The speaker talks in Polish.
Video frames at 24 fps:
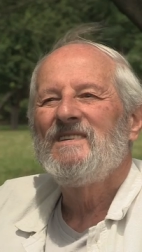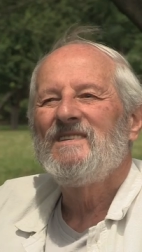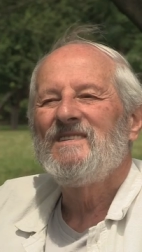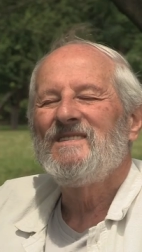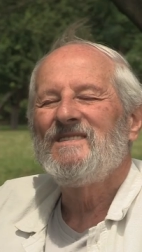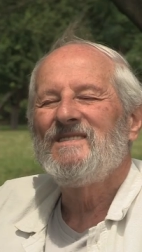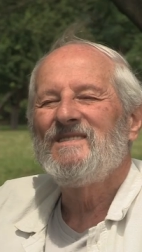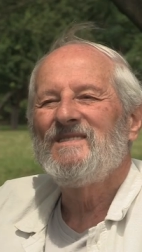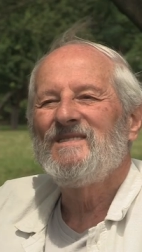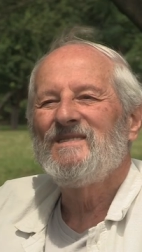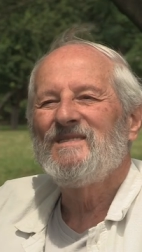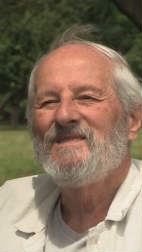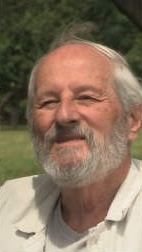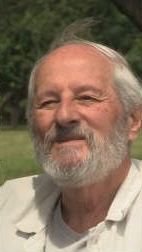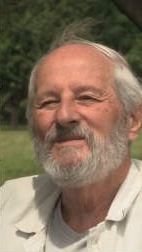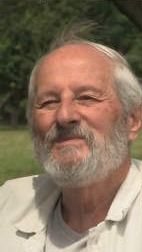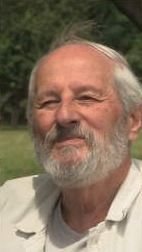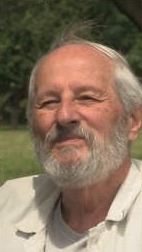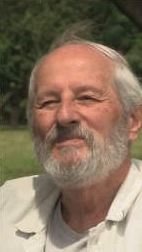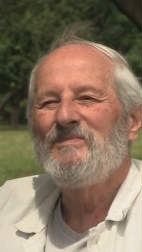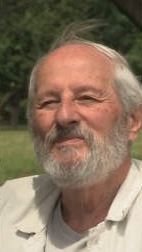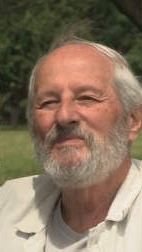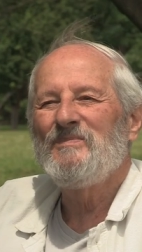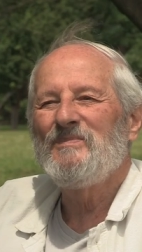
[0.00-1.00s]
yy,
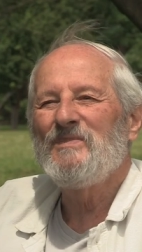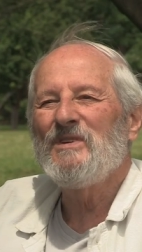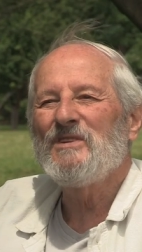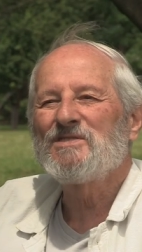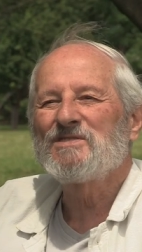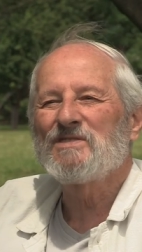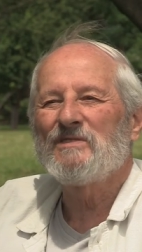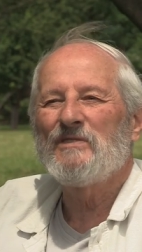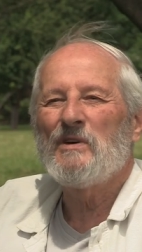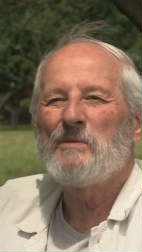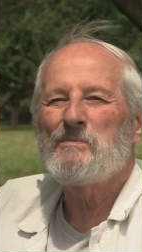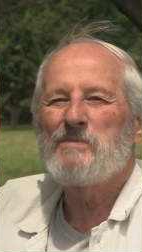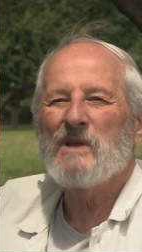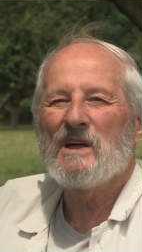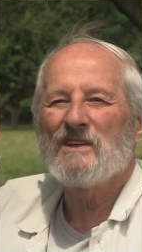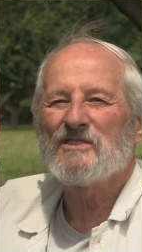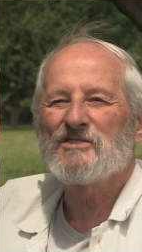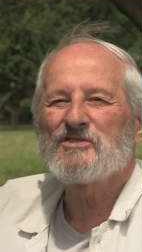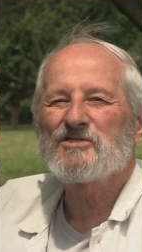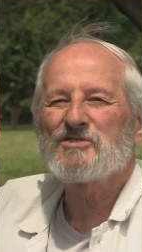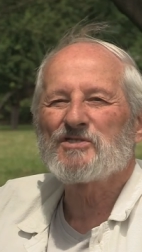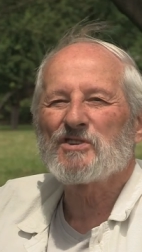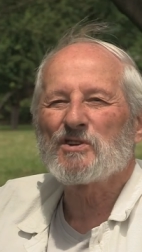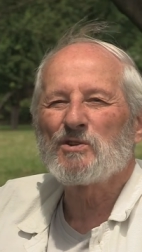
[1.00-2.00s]
miejscowy
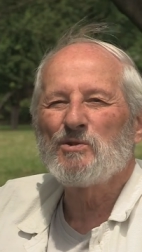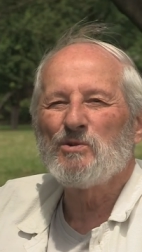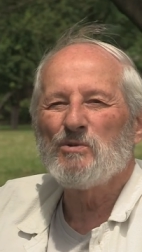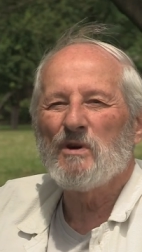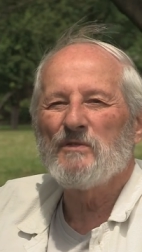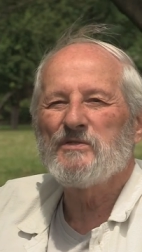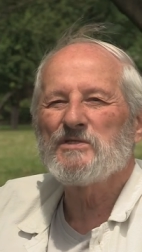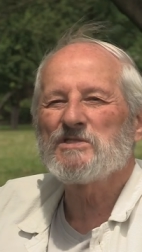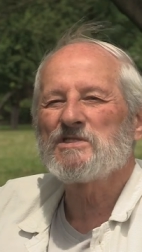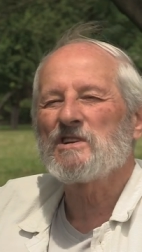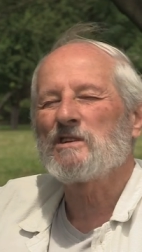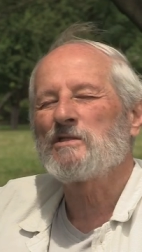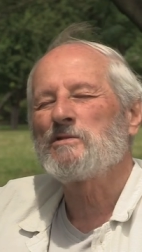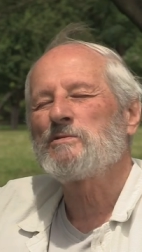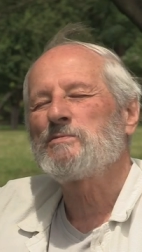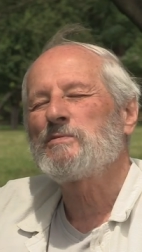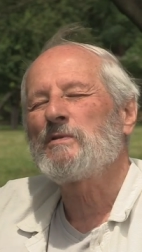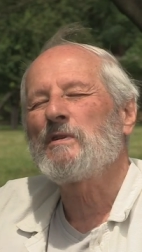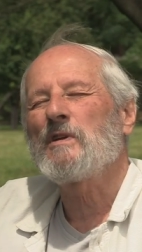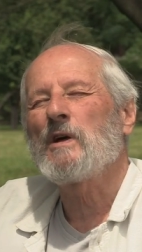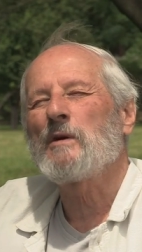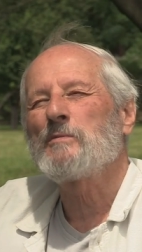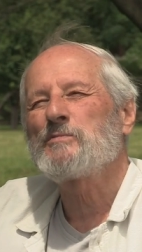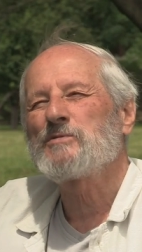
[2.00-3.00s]
plan szczegółowy
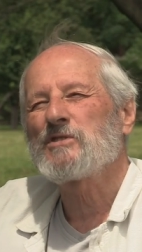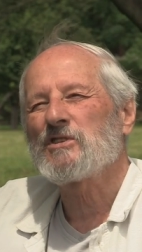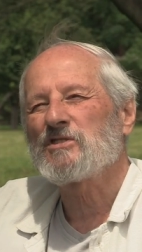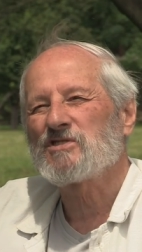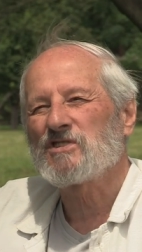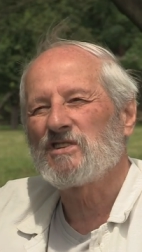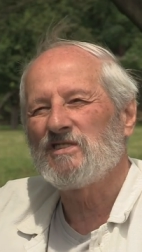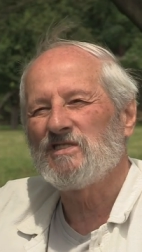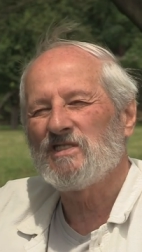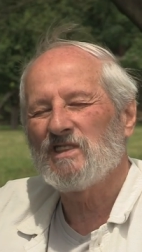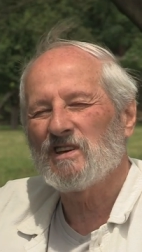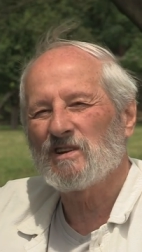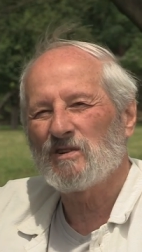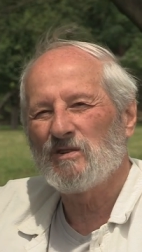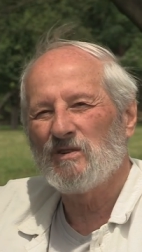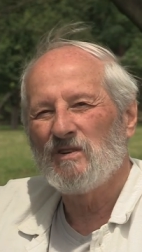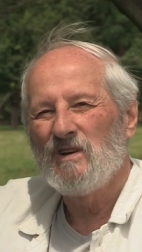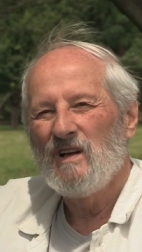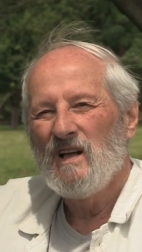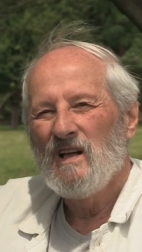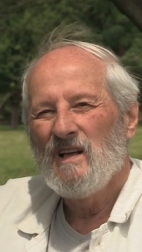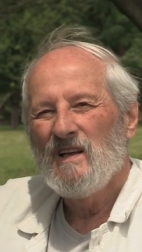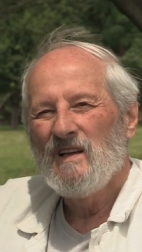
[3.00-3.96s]
zagospodarowania przestrzennego